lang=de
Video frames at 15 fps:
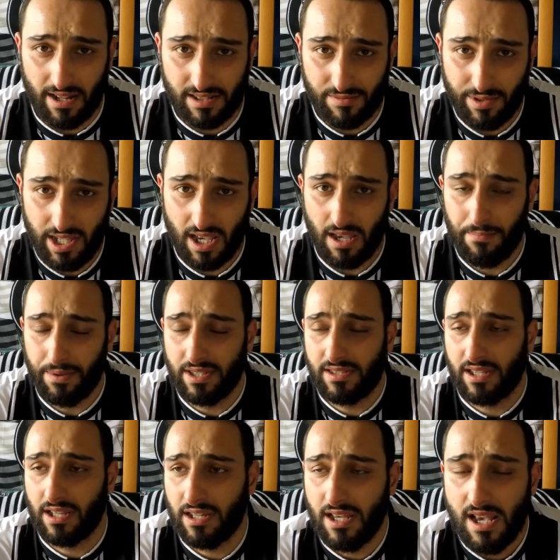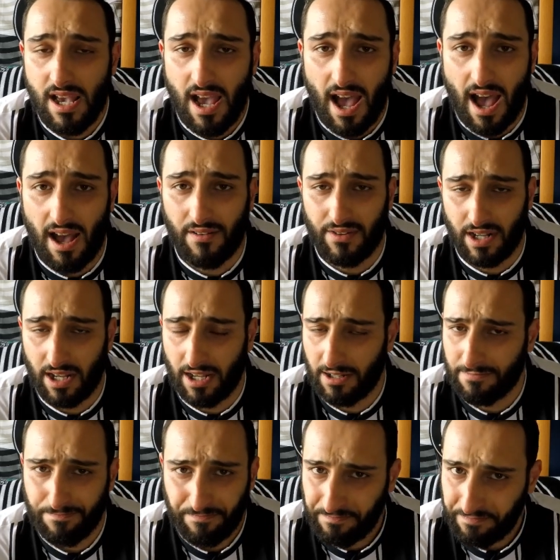als wir ein bisschen,
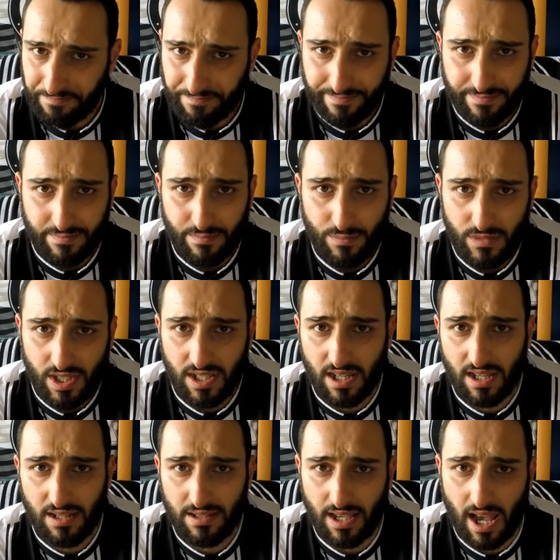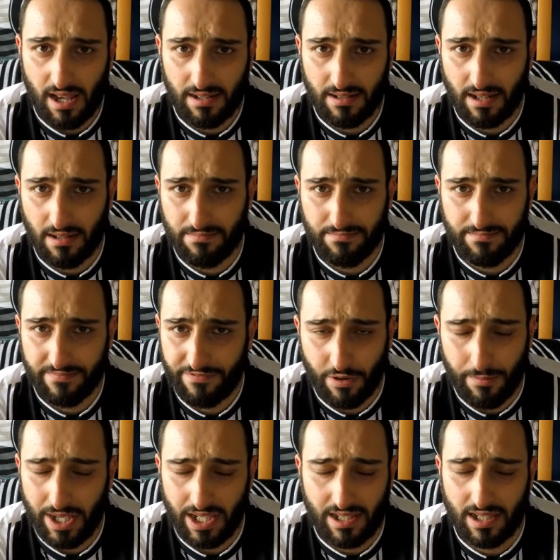aber äh, ja, ähm, für
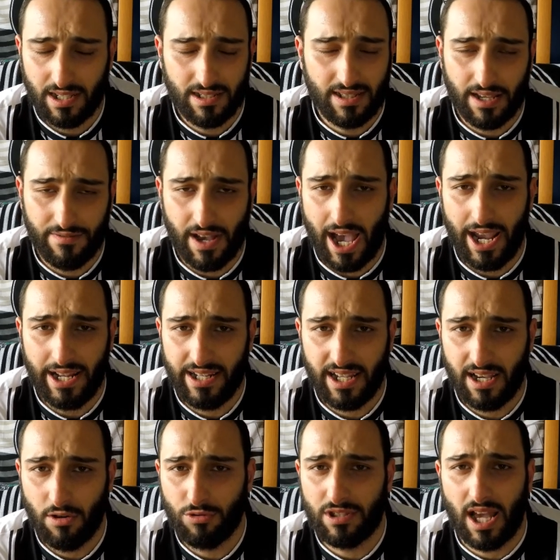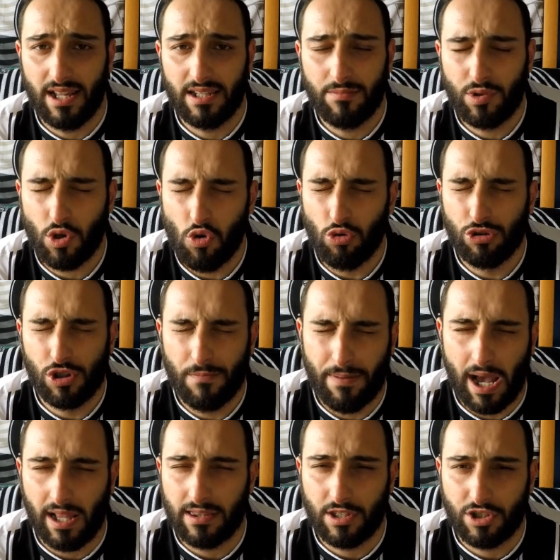mich äh, der Verein, der unter anderem die
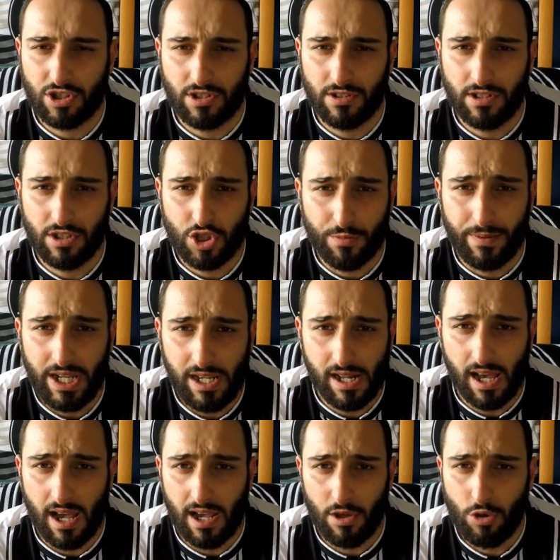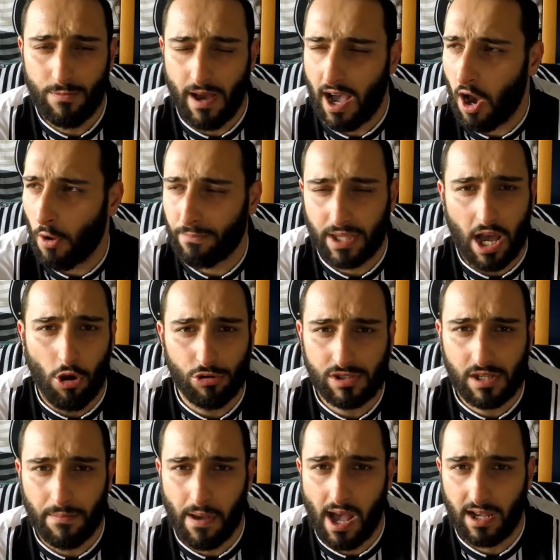unsympathischsten Spieler überhaupt
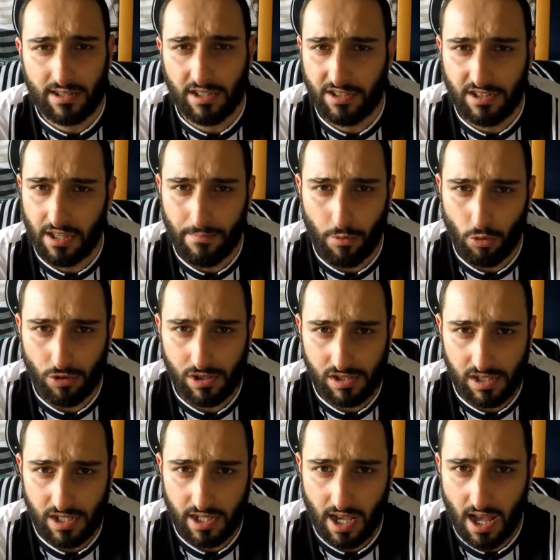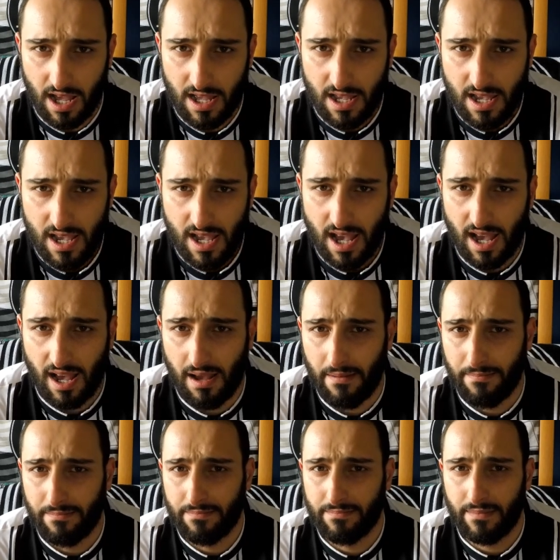rausgebracht hat in der Bundesliga.
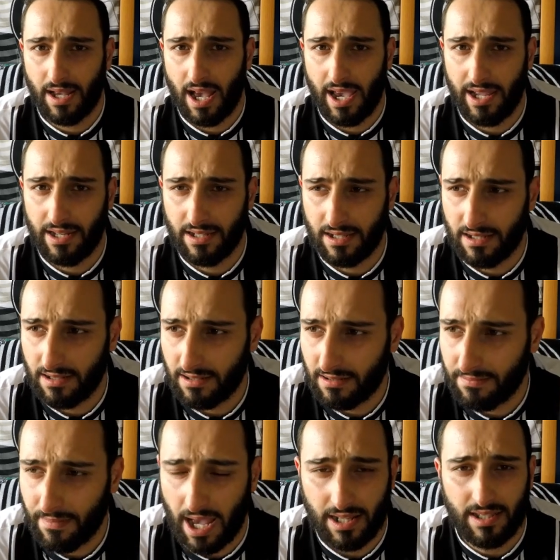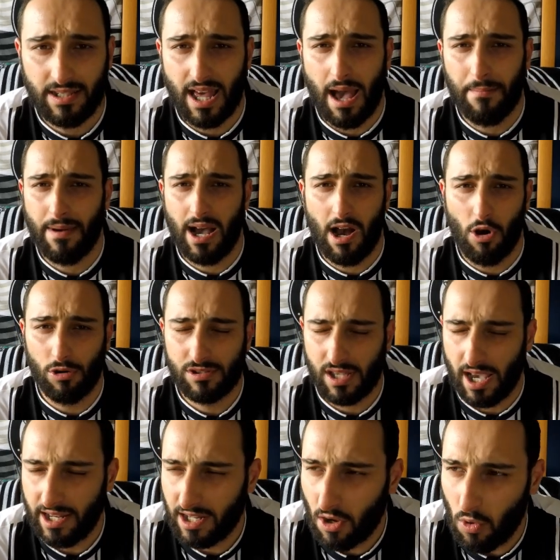Ähm, ein äh, Martin
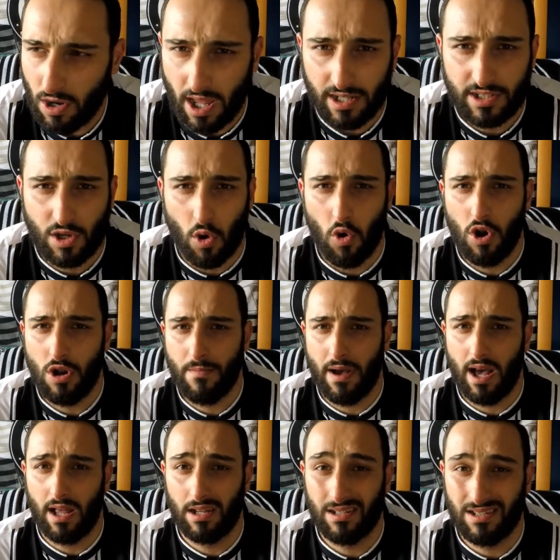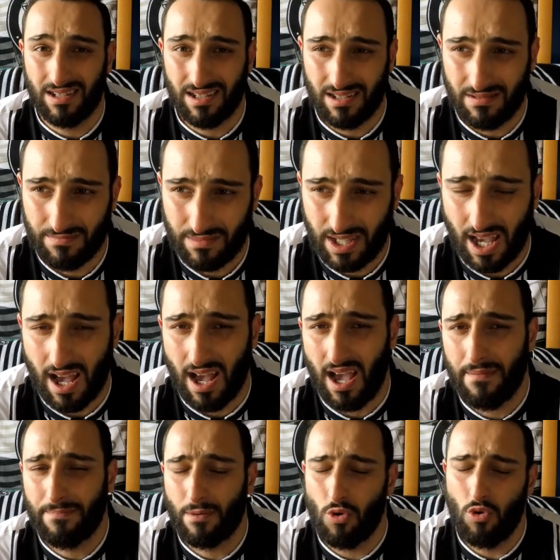Ammerhauser, ein Roland Kollmann, ähm, ja,
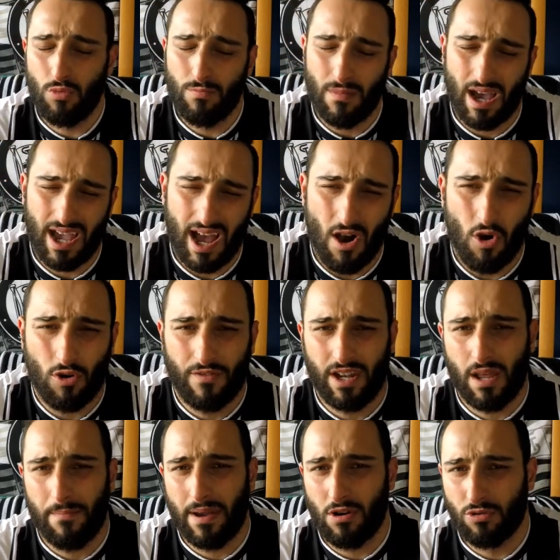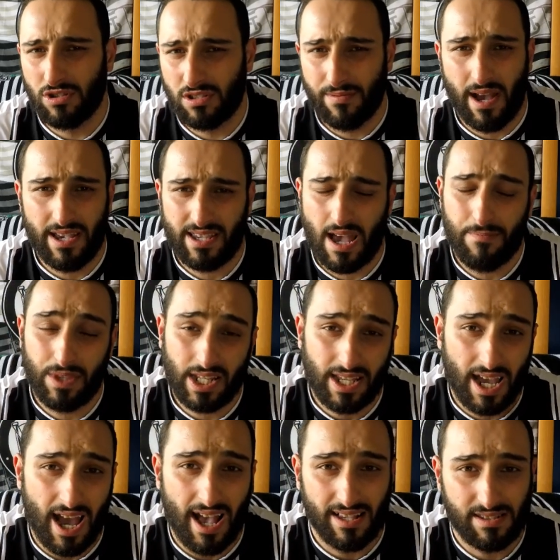ein Brunnenmeier auch, wenn er bei uns war. Ich habe den
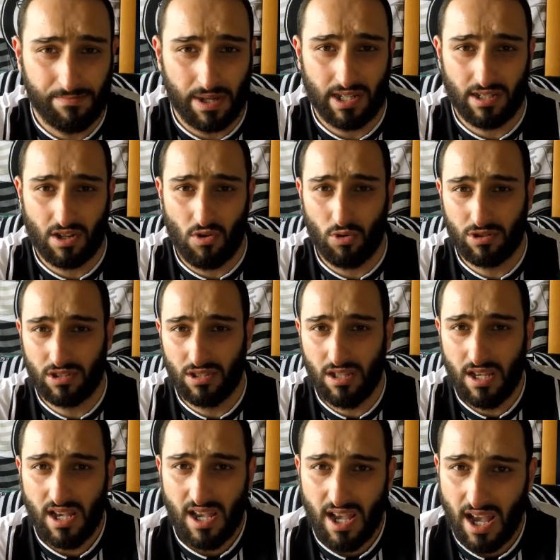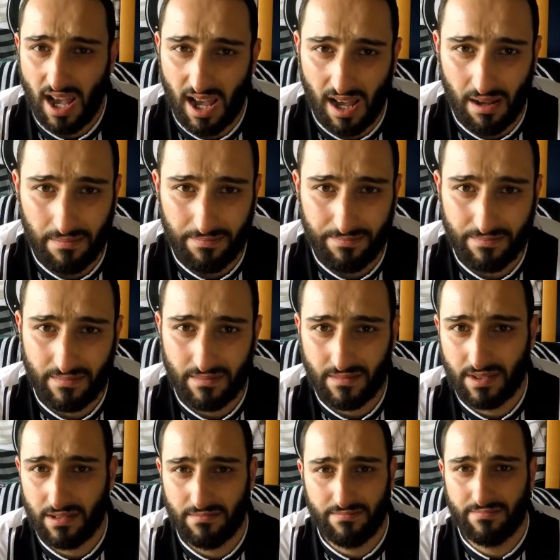gehasst bei den Roten. Ähm,